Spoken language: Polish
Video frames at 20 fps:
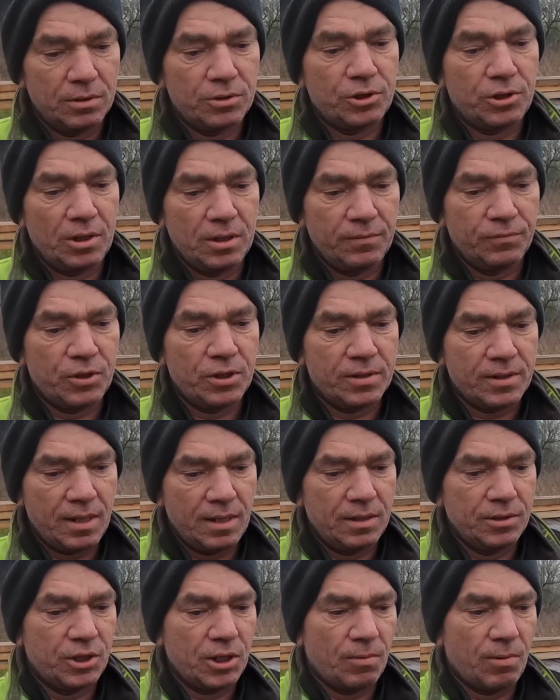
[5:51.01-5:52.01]
Czyli
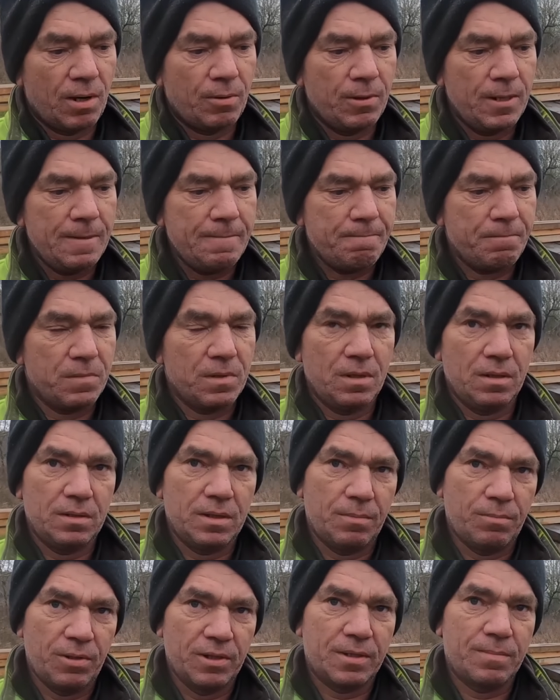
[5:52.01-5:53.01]
wszystkie działały, nie,
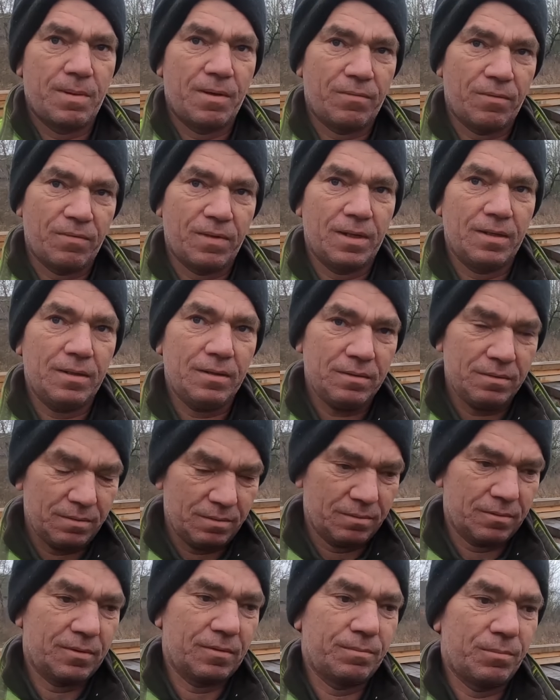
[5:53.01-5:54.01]
nie były zblafowane.
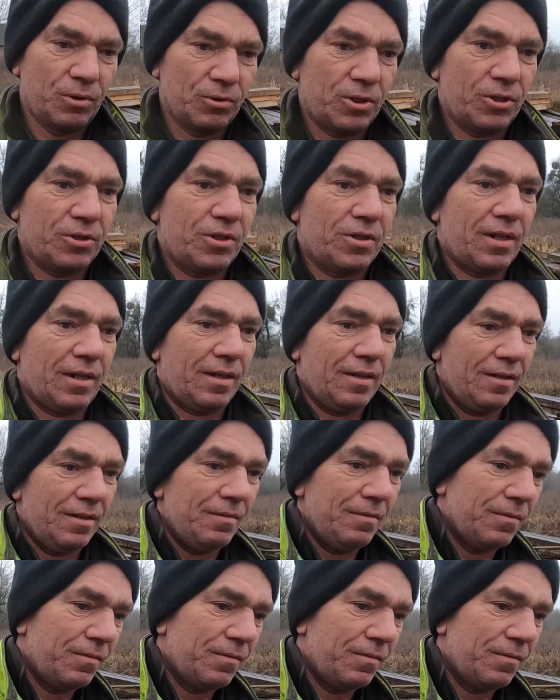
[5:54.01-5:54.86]
To było też takie.